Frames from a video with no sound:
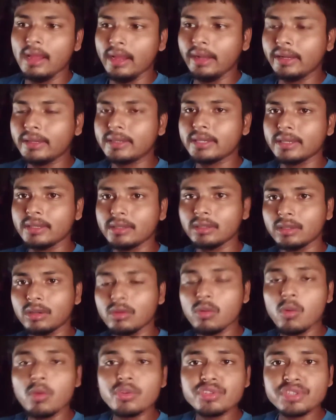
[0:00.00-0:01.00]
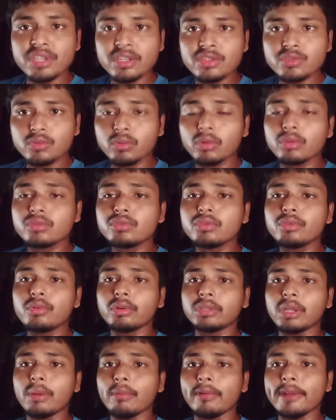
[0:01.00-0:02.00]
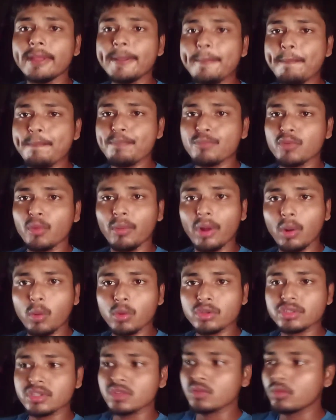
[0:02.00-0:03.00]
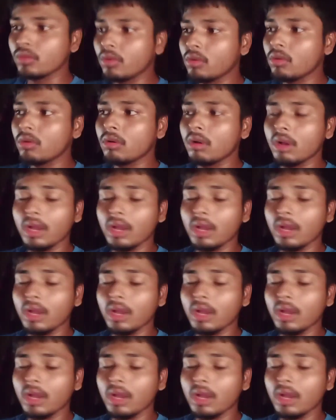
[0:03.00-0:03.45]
অ্যান্ড কোশ্চেন্সগুলোর যদি কথা বলি তোমরা কোশ্চেন্সগুলো